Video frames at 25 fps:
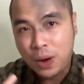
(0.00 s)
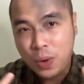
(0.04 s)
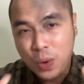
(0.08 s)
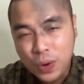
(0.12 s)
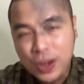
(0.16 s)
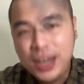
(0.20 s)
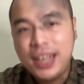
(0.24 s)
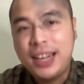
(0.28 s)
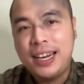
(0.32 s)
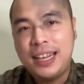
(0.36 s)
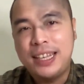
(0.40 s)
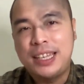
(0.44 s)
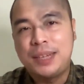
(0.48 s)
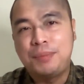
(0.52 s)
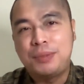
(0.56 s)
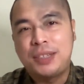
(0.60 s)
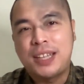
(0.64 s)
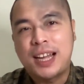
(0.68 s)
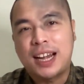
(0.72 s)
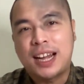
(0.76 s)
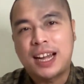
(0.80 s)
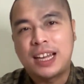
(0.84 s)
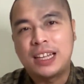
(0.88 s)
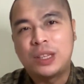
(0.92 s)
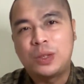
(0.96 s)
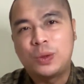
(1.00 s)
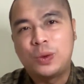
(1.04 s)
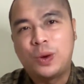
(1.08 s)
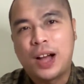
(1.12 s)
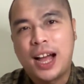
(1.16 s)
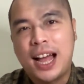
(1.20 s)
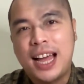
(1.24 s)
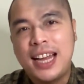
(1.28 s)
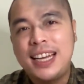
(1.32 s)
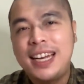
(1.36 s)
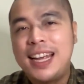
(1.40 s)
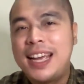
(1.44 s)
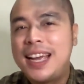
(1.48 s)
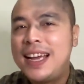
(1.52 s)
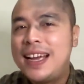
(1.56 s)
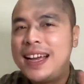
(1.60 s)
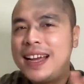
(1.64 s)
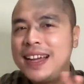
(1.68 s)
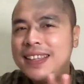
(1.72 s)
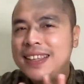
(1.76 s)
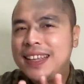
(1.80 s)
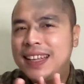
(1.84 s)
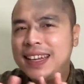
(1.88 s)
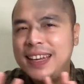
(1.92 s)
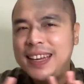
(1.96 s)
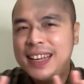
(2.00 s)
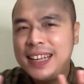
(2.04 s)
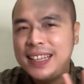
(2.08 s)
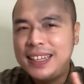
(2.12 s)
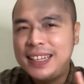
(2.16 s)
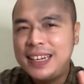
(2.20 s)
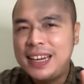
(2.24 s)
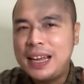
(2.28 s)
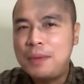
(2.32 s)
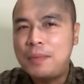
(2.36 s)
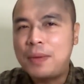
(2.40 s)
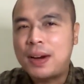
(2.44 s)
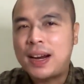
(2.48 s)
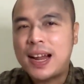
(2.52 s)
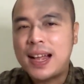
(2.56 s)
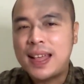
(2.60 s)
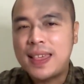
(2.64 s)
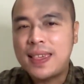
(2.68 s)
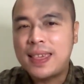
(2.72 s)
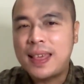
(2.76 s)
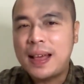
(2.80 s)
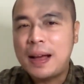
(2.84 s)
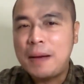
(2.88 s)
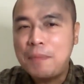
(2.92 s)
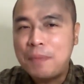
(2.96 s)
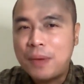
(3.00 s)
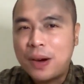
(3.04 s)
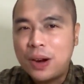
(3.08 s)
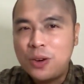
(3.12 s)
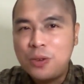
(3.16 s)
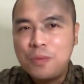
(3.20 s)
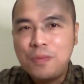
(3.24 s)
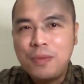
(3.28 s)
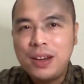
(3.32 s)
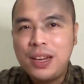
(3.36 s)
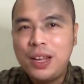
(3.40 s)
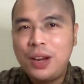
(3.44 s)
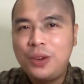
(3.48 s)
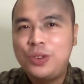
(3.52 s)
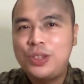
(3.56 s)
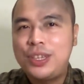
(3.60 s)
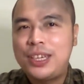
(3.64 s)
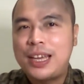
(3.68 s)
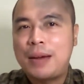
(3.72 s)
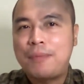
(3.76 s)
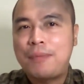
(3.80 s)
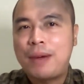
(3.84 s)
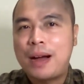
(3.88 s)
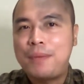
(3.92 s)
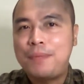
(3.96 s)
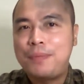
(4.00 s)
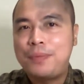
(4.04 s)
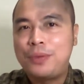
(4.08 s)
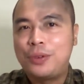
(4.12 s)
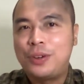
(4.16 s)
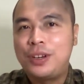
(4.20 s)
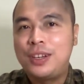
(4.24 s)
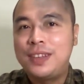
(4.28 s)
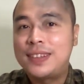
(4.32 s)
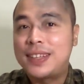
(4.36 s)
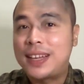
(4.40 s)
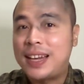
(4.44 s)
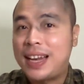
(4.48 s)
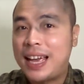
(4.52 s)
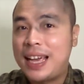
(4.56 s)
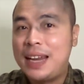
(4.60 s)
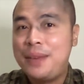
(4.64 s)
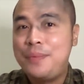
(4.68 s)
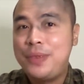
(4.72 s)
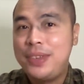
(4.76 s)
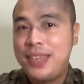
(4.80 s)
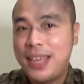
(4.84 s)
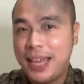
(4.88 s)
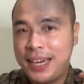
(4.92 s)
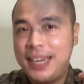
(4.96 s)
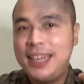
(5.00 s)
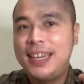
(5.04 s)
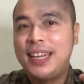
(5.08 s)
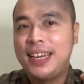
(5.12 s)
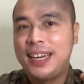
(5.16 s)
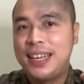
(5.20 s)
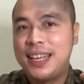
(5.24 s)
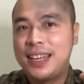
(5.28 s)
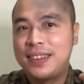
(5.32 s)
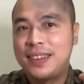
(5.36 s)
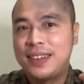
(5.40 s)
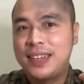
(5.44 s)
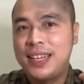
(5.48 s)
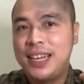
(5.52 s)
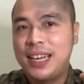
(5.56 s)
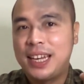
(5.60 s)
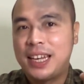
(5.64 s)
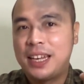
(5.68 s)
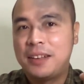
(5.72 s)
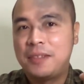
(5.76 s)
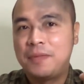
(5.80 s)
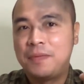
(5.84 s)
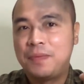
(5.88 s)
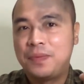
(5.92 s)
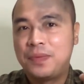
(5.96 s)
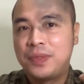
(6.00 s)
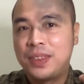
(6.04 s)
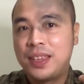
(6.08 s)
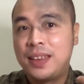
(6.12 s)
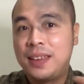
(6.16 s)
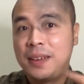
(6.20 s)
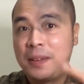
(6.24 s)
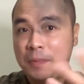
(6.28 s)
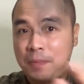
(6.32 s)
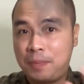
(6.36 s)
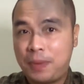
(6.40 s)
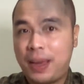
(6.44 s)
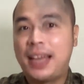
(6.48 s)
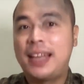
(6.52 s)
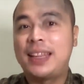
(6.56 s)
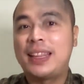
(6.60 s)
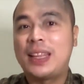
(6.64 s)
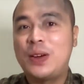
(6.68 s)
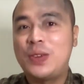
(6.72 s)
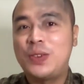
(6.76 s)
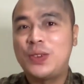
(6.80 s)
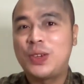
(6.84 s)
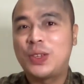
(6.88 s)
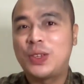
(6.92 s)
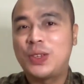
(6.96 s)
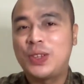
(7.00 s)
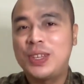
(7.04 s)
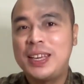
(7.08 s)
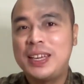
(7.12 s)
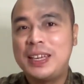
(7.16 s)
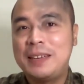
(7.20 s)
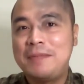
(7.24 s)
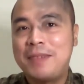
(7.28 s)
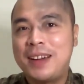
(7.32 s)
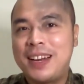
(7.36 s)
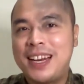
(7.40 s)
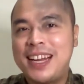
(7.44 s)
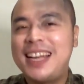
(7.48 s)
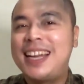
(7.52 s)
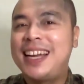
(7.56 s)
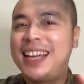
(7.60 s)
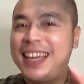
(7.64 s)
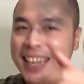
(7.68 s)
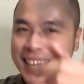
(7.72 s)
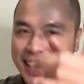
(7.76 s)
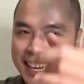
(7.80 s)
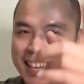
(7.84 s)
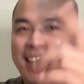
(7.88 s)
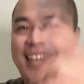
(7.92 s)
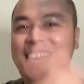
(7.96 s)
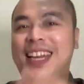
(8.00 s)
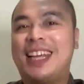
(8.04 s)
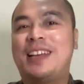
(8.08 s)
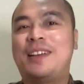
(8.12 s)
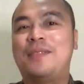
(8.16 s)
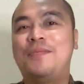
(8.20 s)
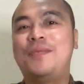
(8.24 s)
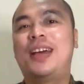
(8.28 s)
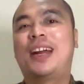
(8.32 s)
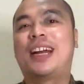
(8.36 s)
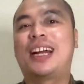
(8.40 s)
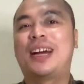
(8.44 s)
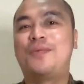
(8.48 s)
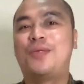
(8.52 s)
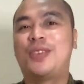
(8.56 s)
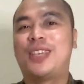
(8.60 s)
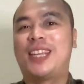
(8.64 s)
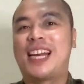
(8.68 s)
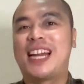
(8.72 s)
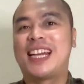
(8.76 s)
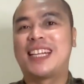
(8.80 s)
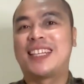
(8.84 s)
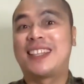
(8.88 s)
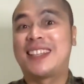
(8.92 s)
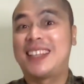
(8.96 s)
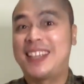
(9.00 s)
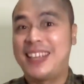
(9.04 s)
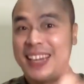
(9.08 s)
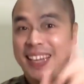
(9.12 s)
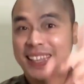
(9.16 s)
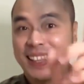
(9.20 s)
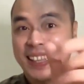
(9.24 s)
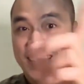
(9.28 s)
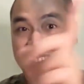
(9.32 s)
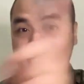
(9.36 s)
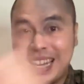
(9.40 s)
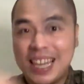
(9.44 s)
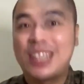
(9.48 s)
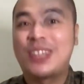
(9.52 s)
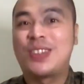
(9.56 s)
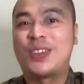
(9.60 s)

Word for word: unik diciptakan Tuhan. Jadi dia tidak merasa perlu meniru siapapun selain menjadi dirinya sendiri. Pengen tahu contohnya gimana? Ini nih, biar kamu jelas. Kita lihat